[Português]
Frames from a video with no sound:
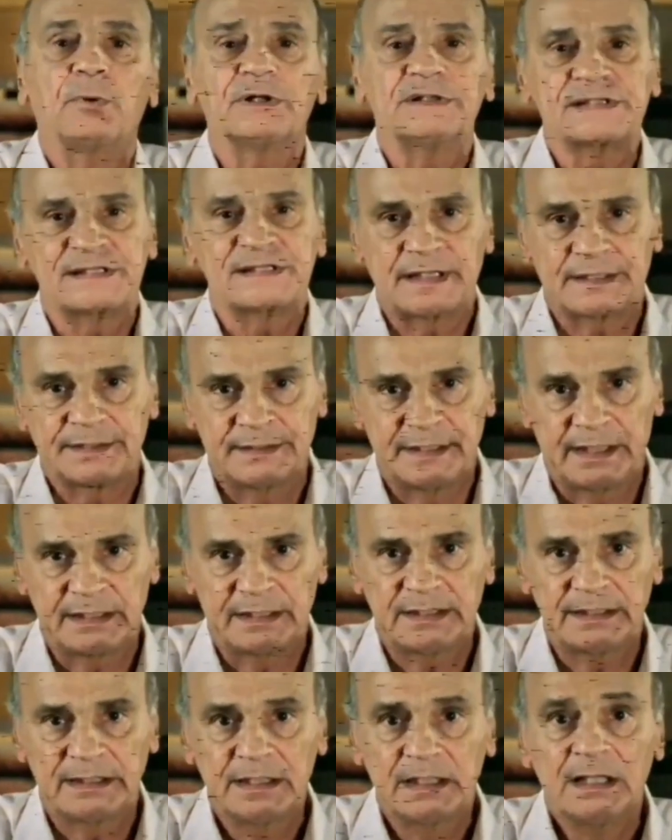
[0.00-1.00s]
pode ser
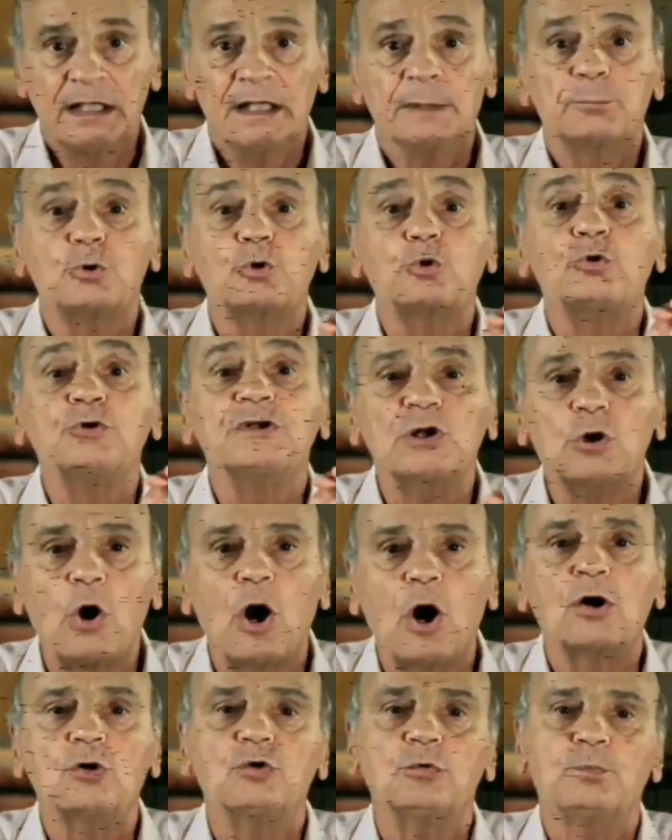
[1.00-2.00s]
dengue. Procure
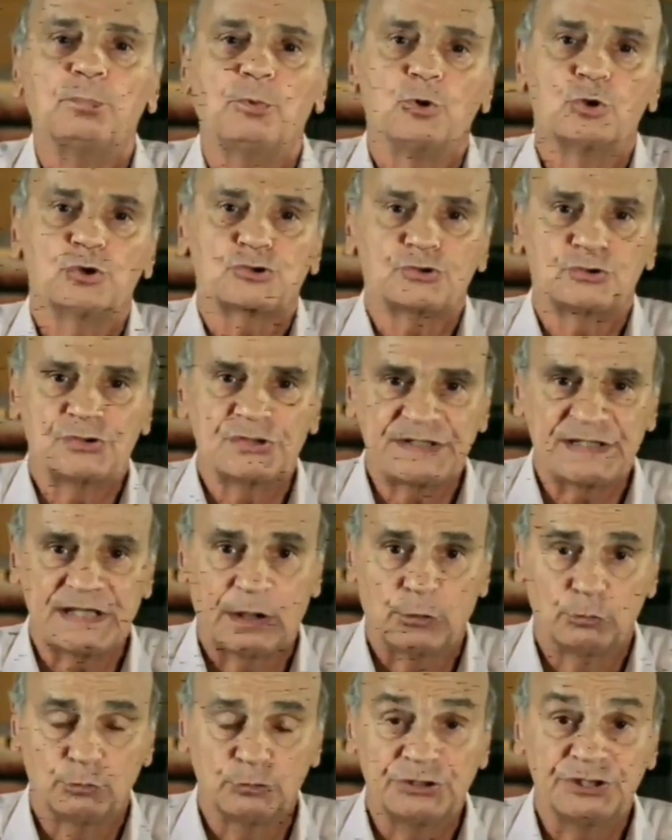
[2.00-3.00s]
logo um posto de
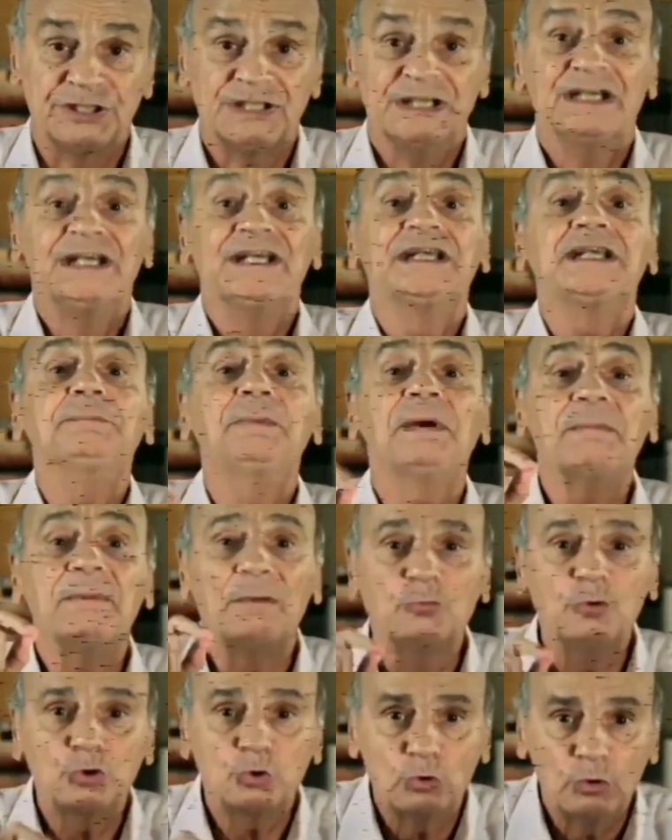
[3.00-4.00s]
saúde e
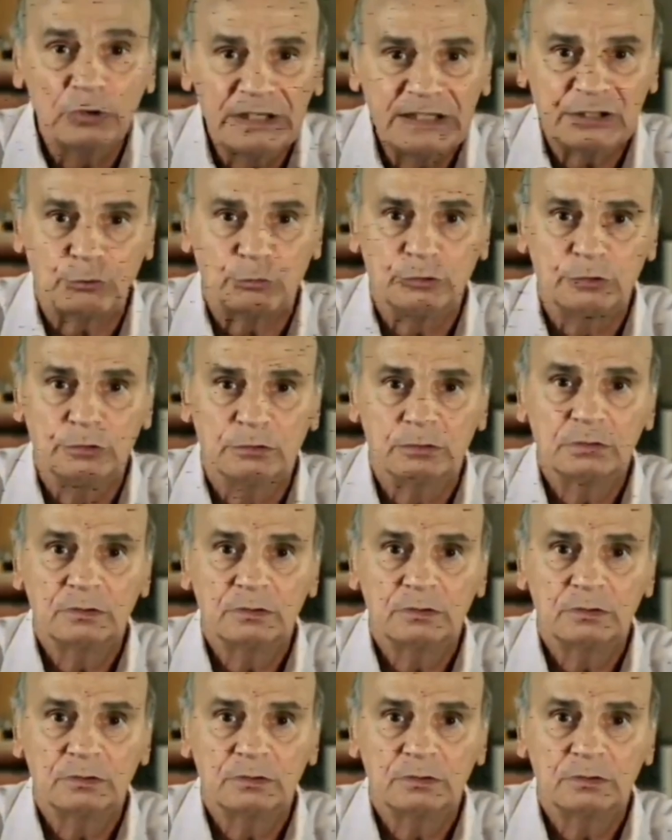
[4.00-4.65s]
beba muito líquido.